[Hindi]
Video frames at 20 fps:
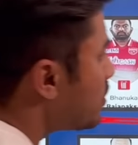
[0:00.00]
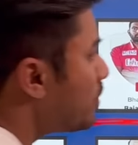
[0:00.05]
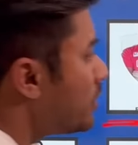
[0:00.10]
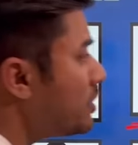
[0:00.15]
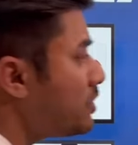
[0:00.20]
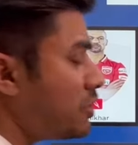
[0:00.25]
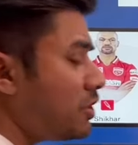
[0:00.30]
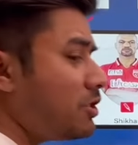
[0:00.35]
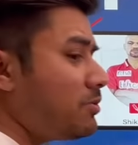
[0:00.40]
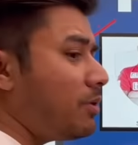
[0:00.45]
बड़ी
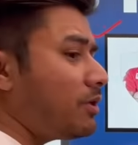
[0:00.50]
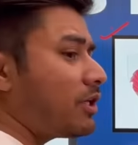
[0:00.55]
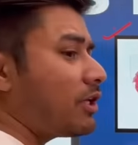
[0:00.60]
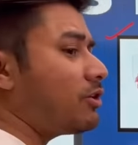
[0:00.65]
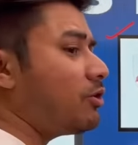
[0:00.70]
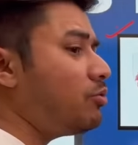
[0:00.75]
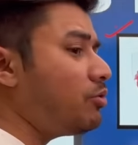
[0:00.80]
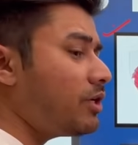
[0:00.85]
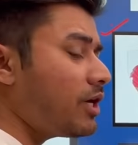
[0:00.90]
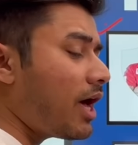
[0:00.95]
चीज
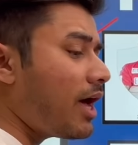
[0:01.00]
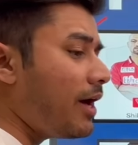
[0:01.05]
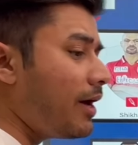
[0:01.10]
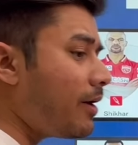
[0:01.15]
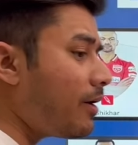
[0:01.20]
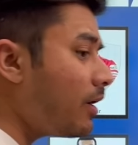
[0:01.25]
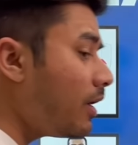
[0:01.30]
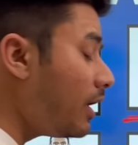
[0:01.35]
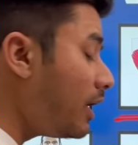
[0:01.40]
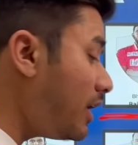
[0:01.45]
बताता हूं क्या
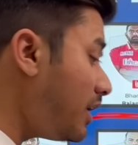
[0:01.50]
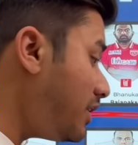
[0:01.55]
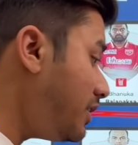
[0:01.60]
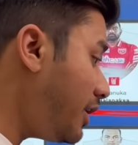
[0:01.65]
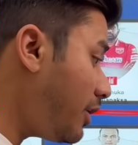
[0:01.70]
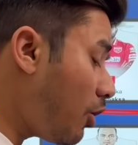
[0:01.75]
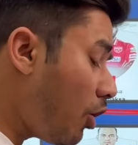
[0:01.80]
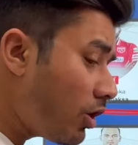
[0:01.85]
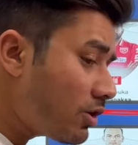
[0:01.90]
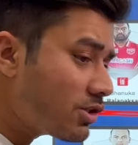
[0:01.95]
है ये
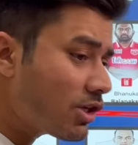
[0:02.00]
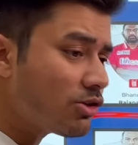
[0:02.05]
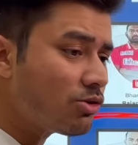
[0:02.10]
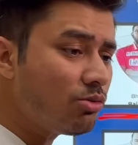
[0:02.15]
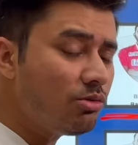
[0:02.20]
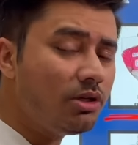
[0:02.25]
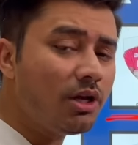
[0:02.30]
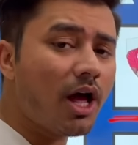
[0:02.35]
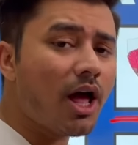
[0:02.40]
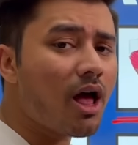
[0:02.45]
गौर से
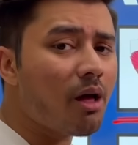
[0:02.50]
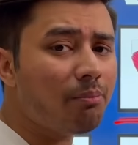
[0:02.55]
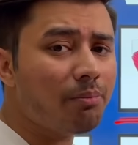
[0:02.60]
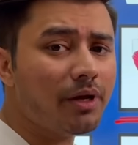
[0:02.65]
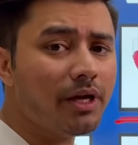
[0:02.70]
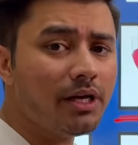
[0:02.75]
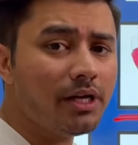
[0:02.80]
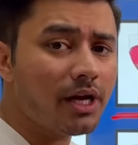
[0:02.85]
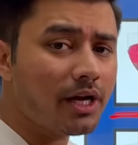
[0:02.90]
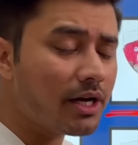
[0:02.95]
सुनना
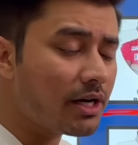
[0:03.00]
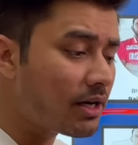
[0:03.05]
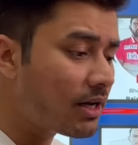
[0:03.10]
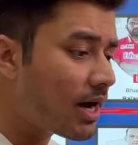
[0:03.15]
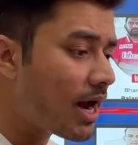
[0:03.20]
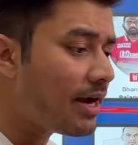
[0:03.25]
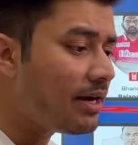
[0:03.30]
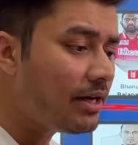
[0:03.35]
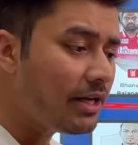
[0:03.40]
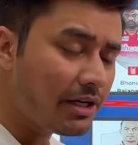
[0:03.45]
आपके लिए अगर
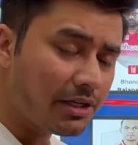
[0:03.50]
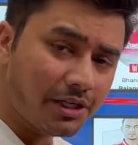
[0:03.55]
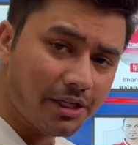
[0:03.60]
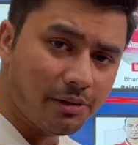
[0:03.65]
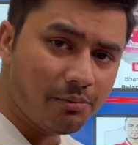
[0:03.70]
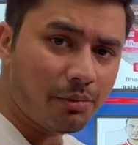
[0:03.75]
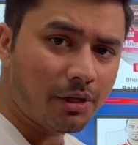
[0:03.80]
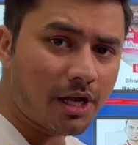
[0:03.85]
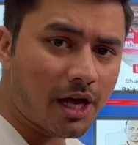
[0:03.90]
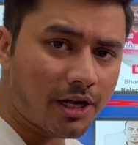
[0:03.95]
ग्रैंड लीग
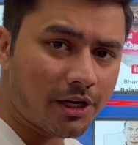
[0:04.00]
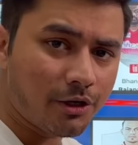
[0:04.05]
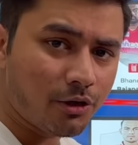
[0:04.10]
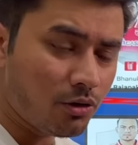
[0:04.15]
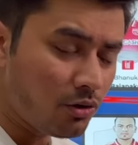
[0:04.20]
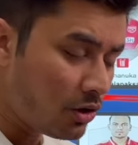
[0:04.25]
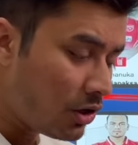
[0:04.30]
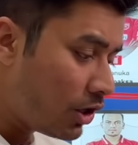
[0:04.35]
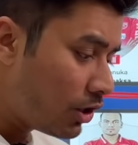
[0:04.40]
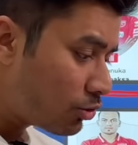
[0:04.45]
टीम बना रहे हो
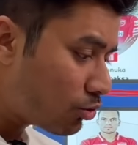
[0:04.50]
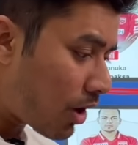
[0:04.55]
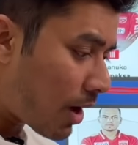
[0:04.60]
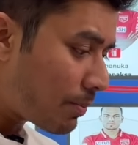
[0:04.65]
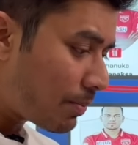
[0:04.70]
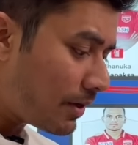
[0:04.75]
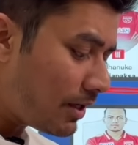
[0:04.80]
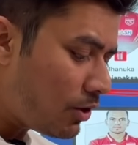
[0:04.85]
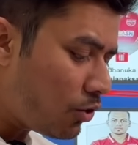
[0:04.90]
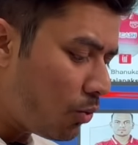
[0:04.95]
तो
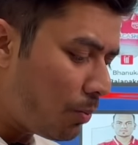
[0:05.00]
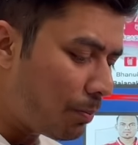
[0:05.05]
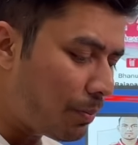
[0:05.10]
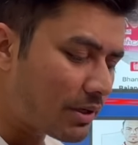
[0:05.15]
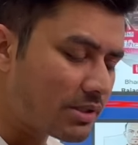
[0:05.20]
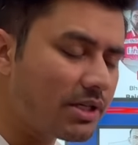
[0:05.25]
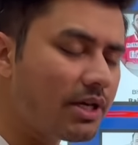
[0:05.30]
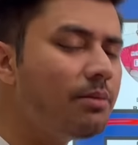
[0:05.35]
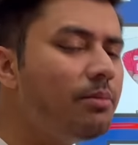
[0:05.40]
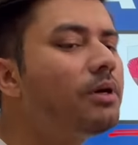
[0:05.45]
आपके लिए
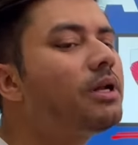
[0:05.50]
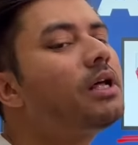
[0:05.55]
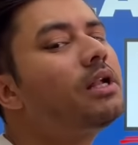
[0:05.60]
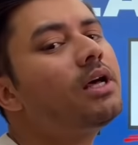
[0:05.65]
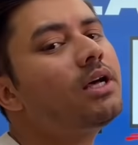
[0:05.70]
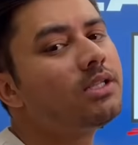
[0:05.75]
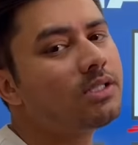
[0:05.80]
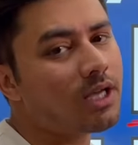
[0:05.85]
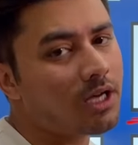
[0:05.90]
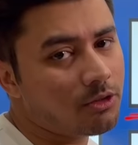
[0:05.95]
ऊपर से ही बनाना
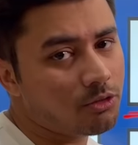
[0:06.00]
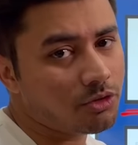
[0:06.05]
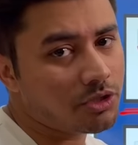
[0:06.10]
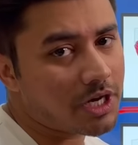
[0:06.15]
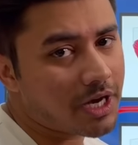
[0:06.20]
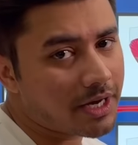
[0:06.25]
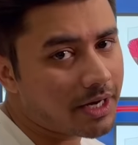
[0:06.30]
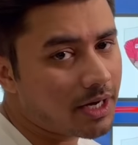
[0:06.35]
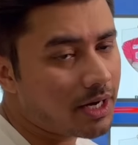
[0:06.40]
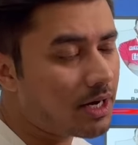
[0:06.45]
आसान हो
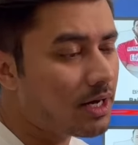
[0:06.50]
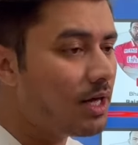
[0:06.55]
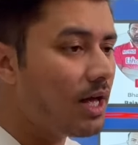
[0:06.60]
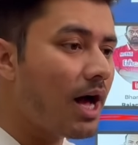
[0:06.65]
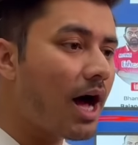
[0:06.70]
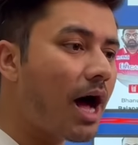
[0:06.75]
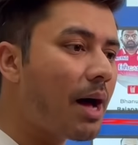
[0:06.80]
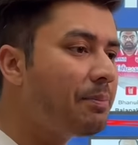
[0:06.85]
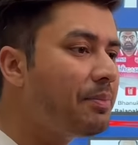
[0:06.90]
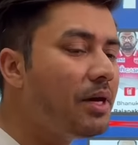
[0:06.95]
जाएगा
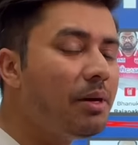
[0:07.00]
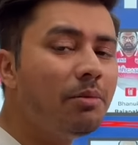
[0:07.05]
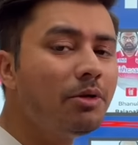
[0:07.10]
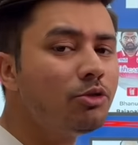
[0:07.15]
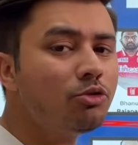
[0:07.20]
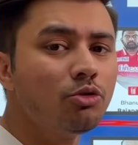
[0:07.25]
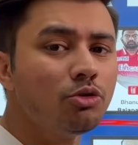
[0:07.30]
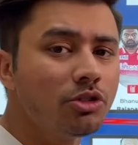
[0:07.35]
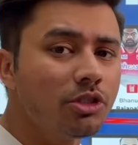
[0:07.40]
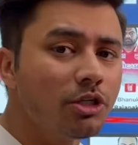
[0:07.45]
आप ये मत
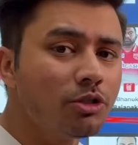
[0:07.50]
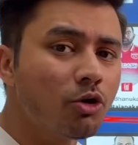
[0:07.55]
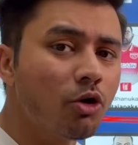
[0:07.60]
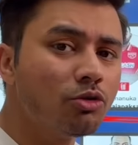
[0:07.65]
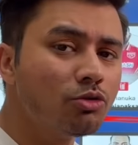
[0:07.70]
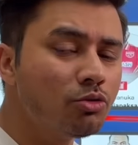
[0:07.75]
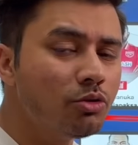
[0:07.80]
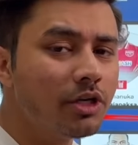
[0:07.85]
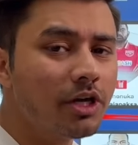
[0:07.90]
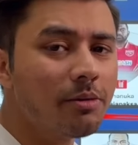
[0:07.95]
सोचना
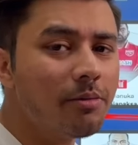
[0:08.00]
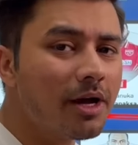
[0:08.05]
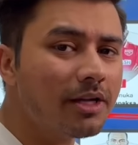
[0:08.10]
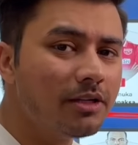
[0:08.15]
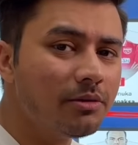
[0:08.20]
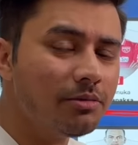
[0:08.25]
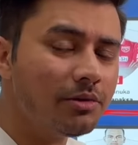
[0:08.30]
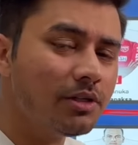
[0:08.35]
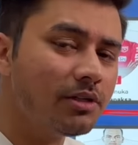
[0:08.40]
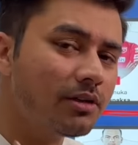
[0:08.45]
टॉस होने के बाद
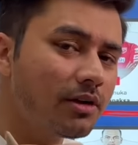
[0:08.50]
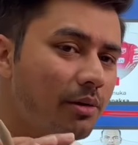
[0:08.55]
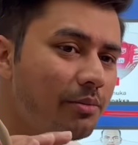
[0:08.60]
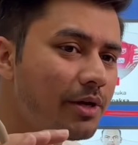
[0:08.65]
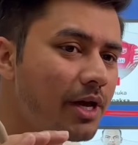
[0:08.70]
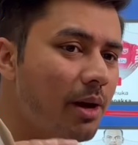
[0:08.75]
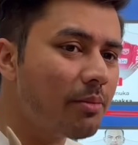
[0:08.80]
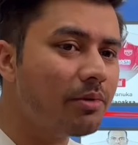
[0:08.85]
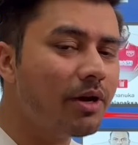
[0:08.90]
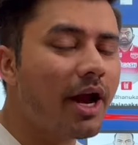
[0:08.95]
अभी कभी
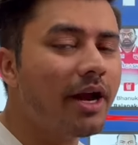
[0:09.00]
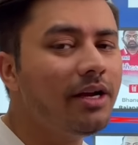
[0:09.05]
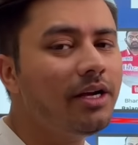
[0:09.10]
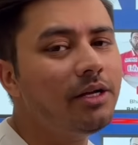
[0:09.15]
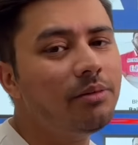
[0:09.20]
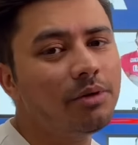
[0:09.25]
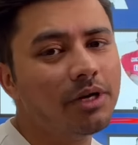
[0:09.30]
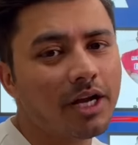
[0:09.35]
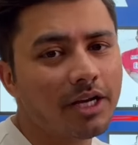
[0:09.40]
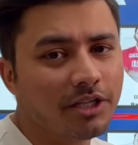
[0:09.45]
आप ग्रैंड
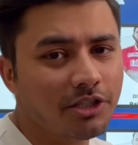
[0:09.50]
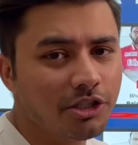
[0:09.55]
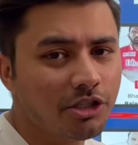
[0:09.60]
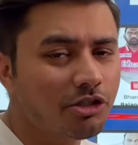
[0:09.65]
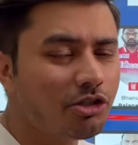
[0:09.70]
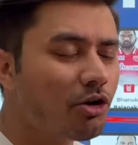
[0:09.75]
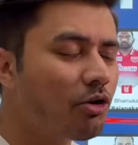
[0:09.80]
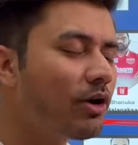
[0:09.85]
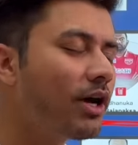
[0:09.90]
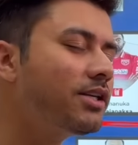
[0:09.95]
लीग बना के जीत
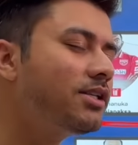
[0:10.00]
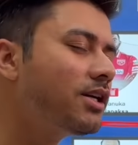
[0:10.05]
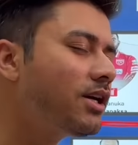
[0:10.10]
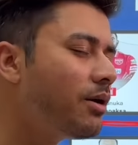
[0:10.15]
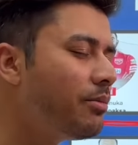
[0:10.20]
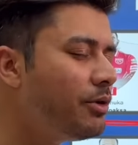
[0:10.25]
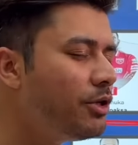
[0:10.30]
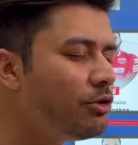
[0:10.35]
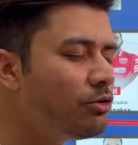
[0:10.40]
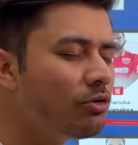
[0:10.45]
जाओगे ऐसा
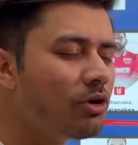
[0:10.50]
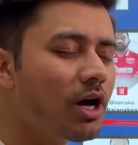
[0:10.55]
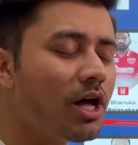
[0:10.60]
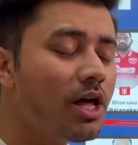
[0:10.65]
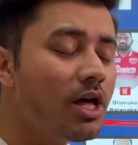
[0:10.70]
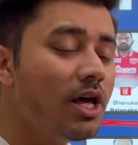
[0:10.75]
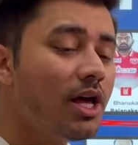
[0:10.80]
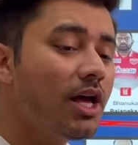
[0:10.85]
कभी नहीं होगा